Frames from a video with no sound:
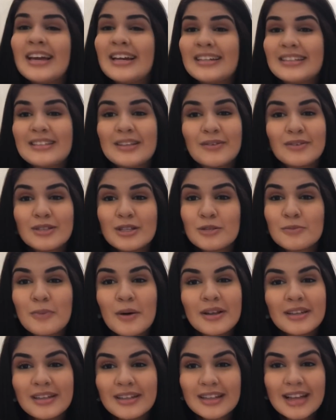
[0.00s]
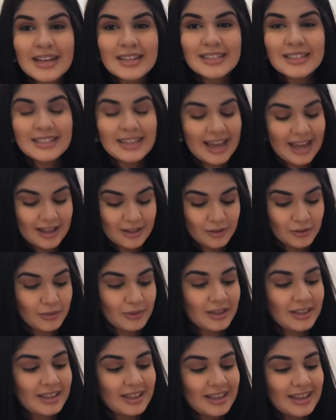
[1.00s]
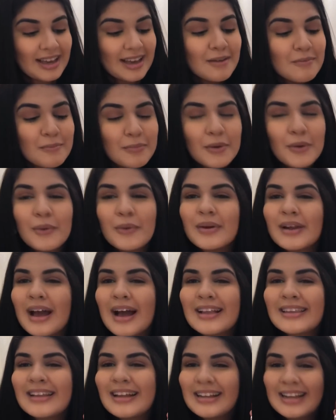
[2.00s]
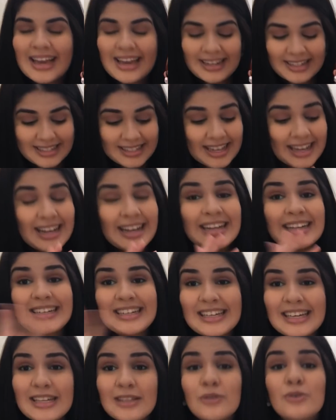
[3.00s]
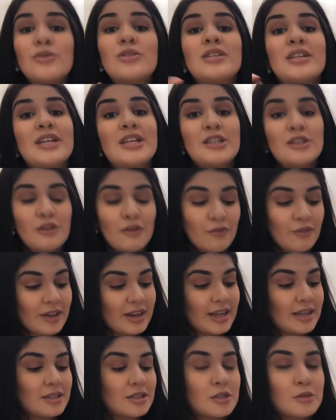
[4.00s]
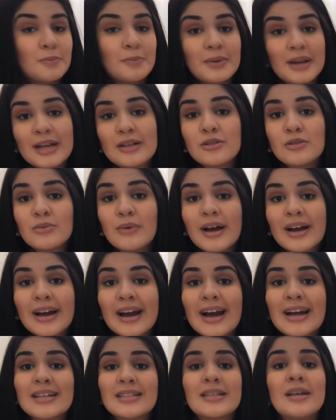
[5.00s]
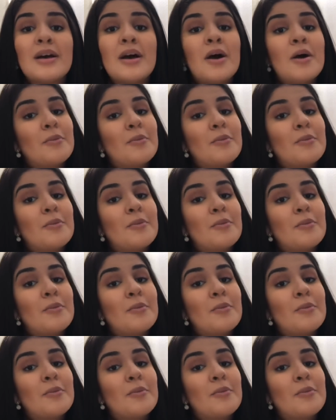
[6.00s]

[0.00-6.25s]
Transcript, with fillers: Então vocês podem ir lá direto e procurar talheres lindos e diferentes para sua casa,